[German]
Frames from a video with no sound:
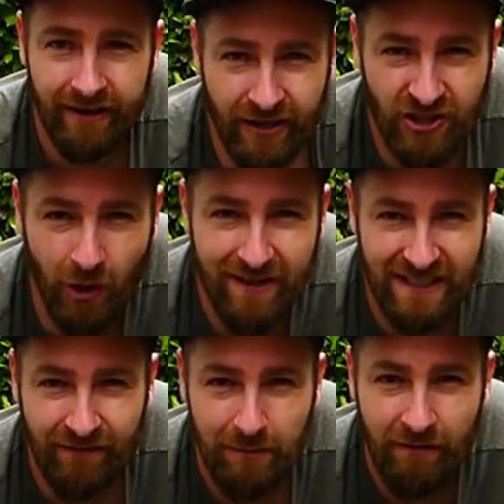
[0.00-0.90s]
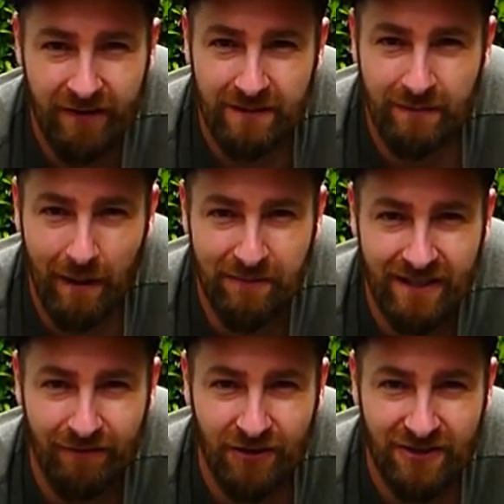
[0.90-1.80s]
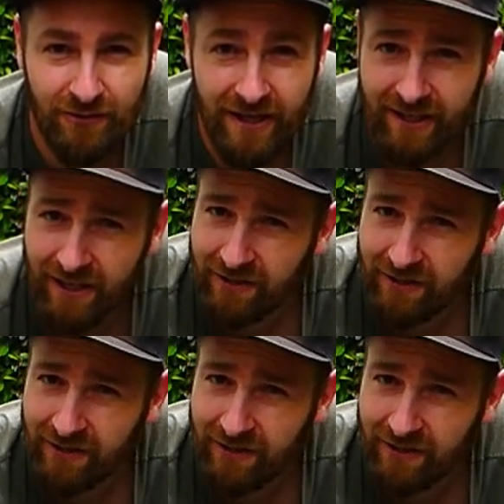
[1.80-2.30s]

Dann schauen wir jetzt einfach mal, wie das mit dem Abziehen funktioniert.